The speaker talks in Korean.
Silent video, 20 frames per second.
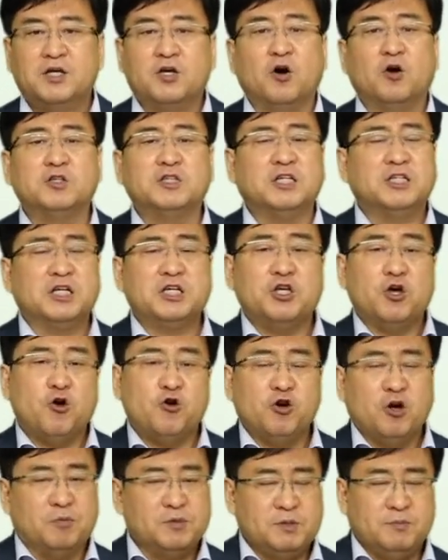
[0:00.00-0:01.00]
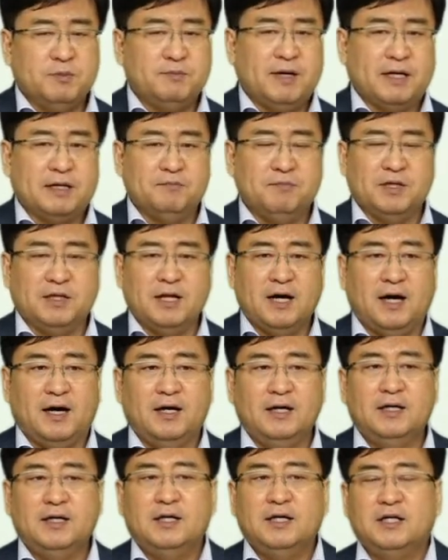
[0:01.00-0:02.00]
경제적 여유가 없으면
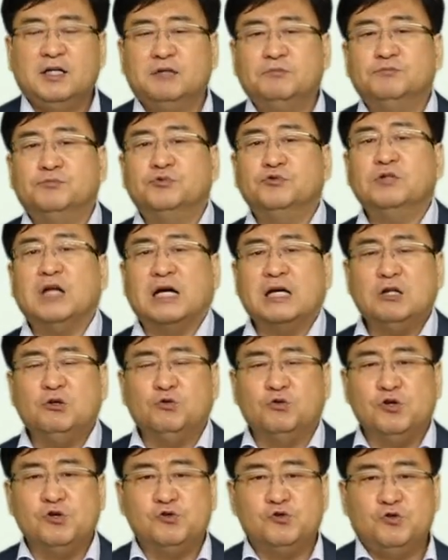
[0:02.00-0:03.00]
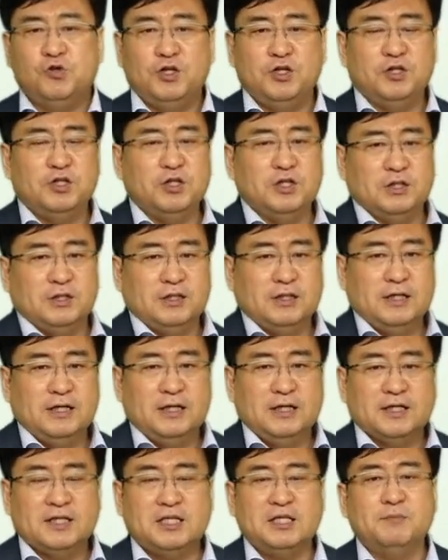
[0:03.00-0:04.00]
말입니다. 이런 문화를 누릴 수 있는
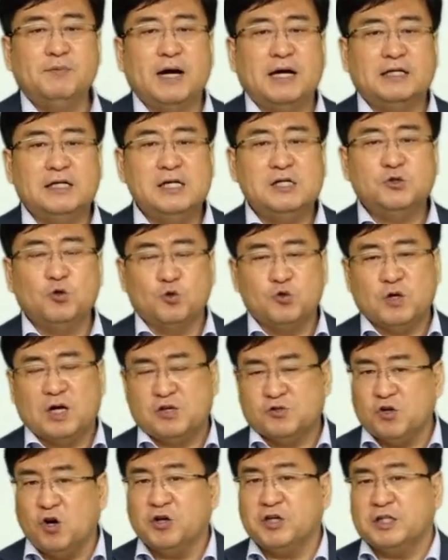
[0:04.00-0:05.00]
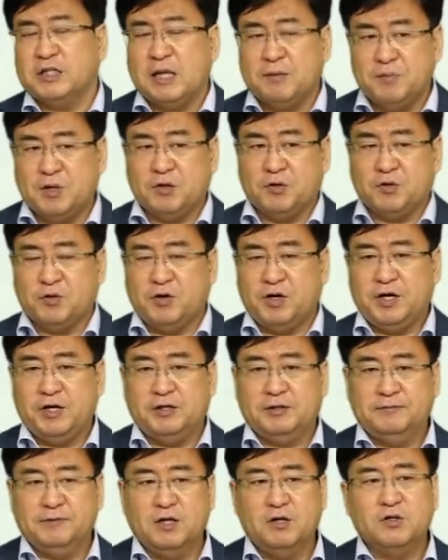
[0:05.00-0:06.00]
기반을 조성할 수 없기 때문에 그런
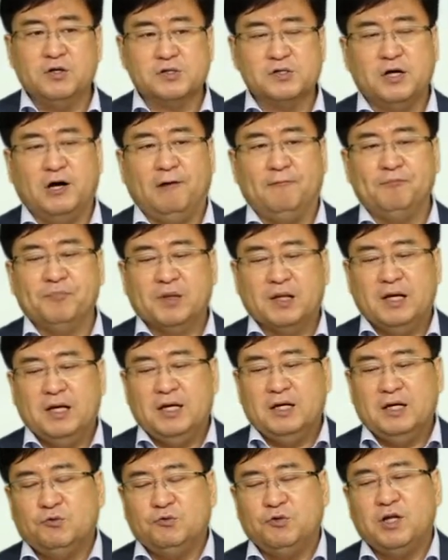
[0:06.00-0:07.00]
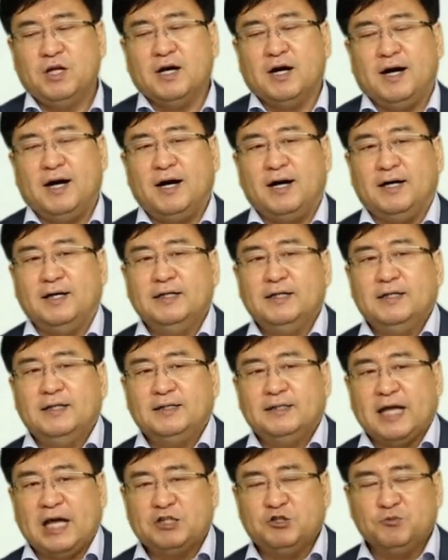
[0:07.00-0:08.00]
거예요. 예를 들어서 우리가
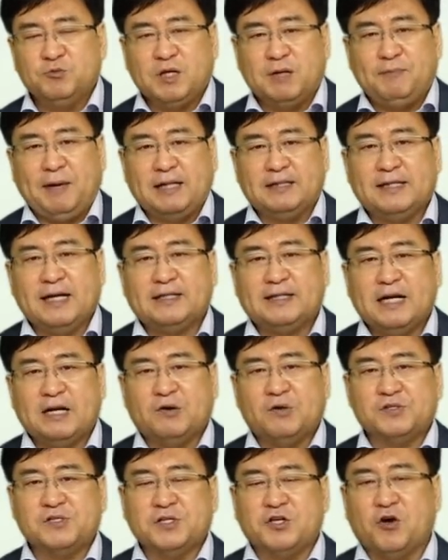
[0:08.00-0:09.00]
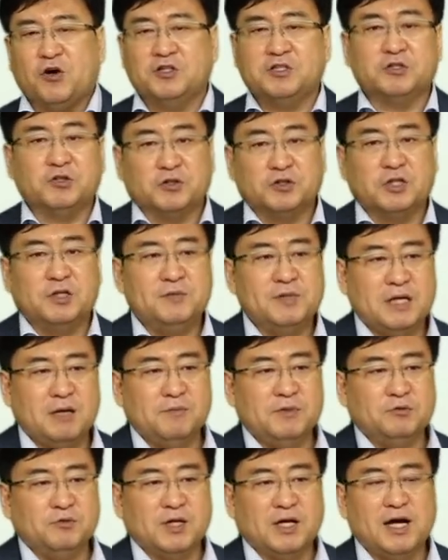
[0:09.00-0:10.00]
대중문화가 발달했다는 것은 경제적 어떤
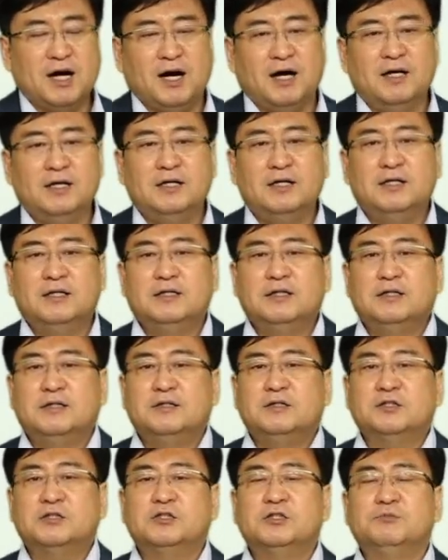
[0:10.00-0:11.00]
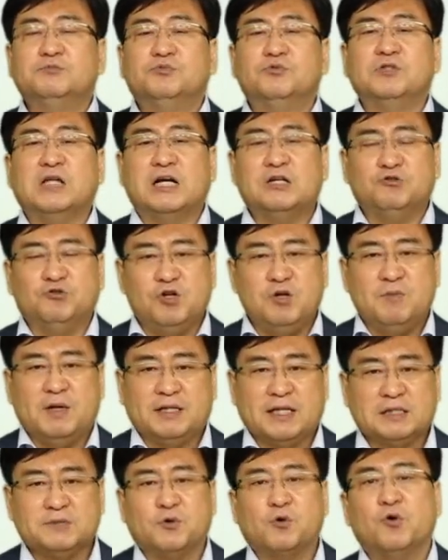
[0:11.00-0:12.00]
의미냐면 우리가 그 문화를 누릴
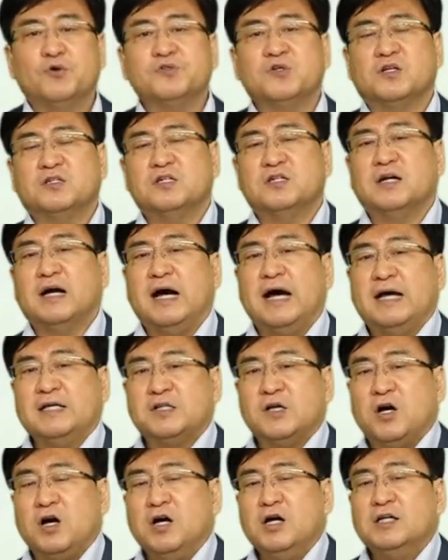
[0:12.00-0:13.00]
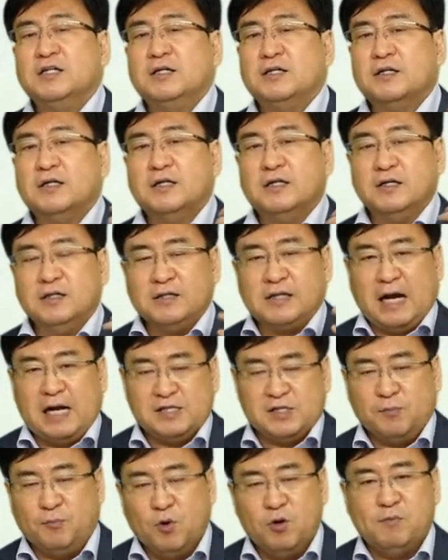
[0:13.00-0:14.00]
만 다시 콘서트 가서
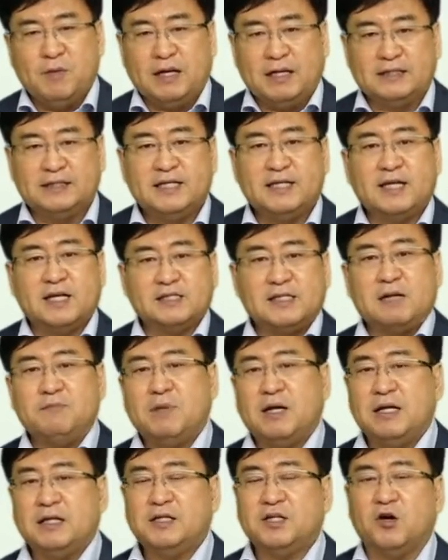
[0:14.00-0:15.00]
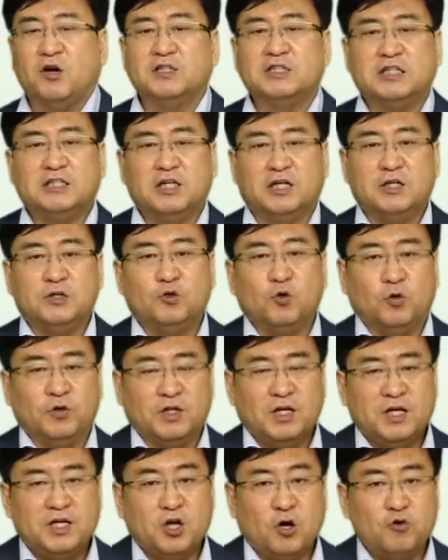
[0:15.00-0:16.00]
가서 볼 만한, 티켓 살 만한 경제적인
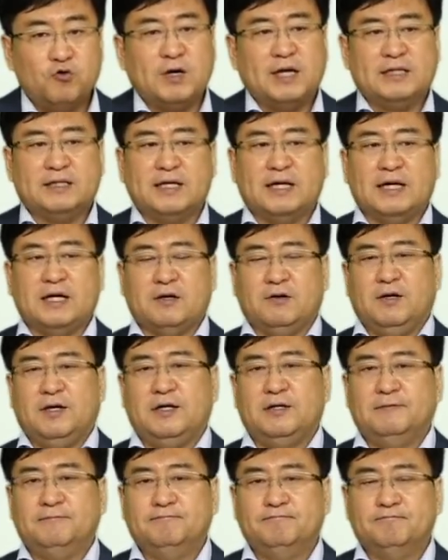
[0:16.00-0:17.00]
돈, 여유가 있다는 거예요.